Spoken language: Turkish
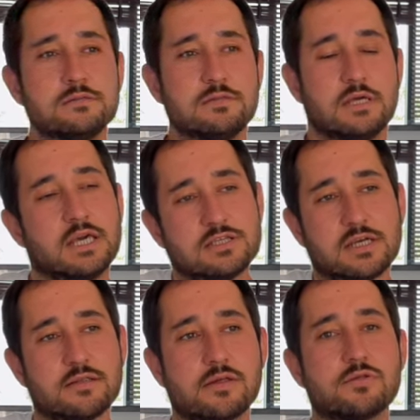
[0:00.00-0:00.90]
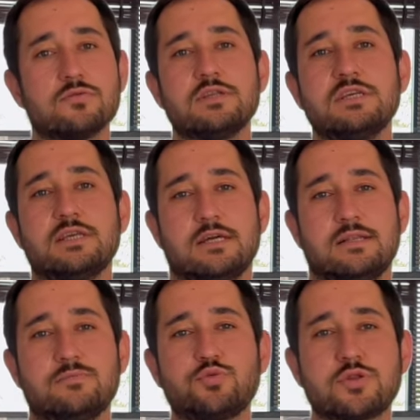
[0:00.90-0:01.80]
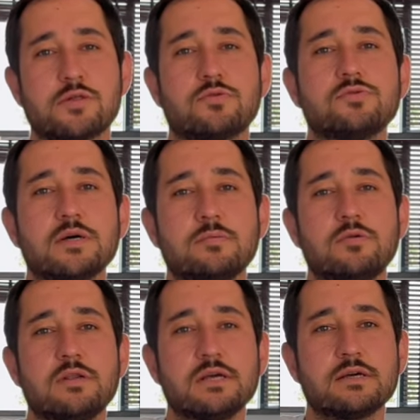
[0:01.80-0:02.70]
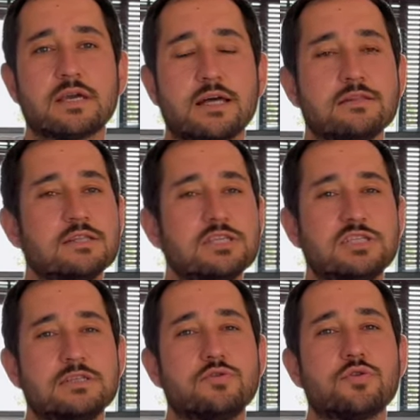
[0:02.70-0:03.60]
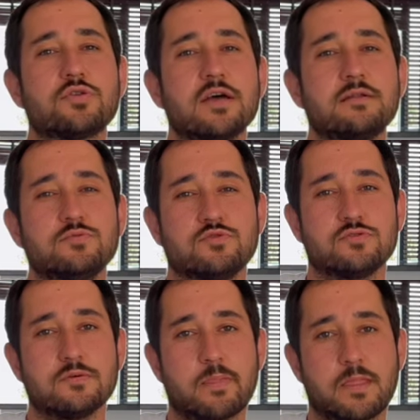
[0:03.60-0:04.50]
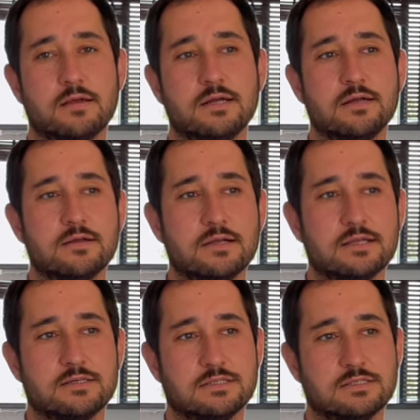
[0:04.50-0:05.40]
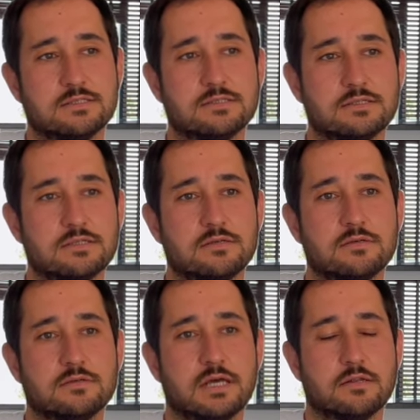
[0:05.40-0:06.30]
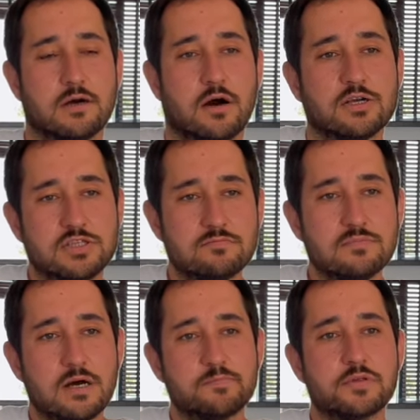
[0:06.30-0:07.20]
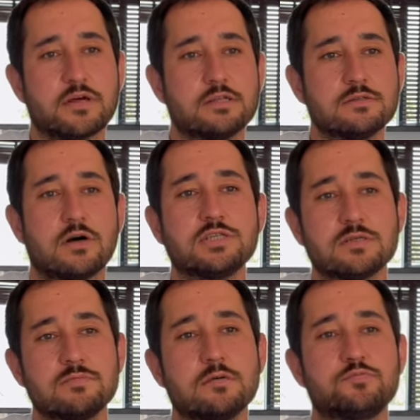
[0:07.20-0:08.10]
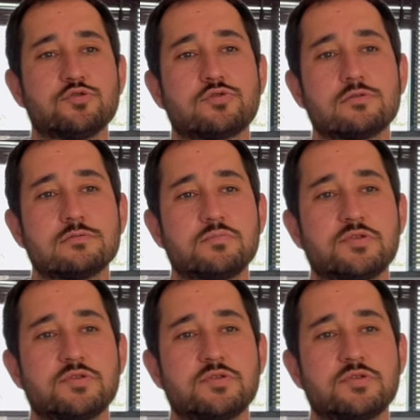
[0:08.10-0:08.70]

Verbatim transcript: Ee, geçen sezon iyi değildi. Bu sezonda böyle kendini hiç iyi göstermiyordu ee, yani hacim yapsan hacim yapıyorsun.